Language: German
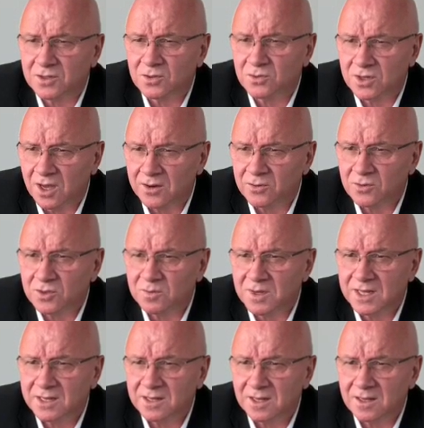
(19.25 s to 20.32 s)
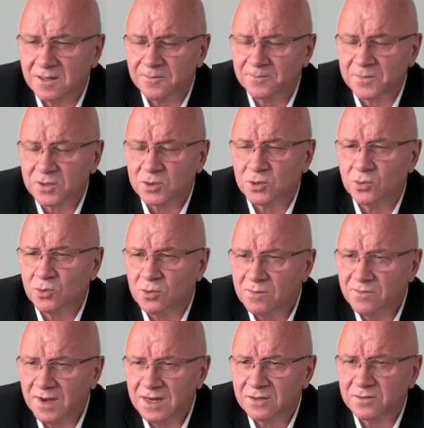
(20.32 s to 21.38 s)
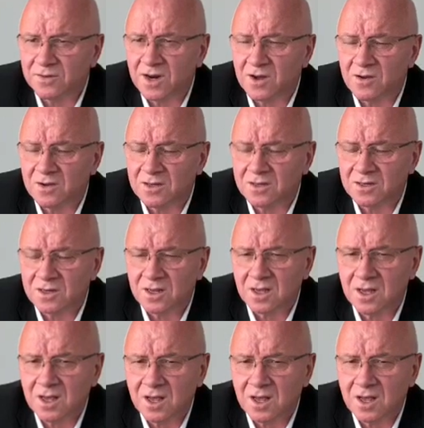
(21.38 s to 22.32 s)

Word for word: zu Nahrungsmitteln, zu Umweltfragen.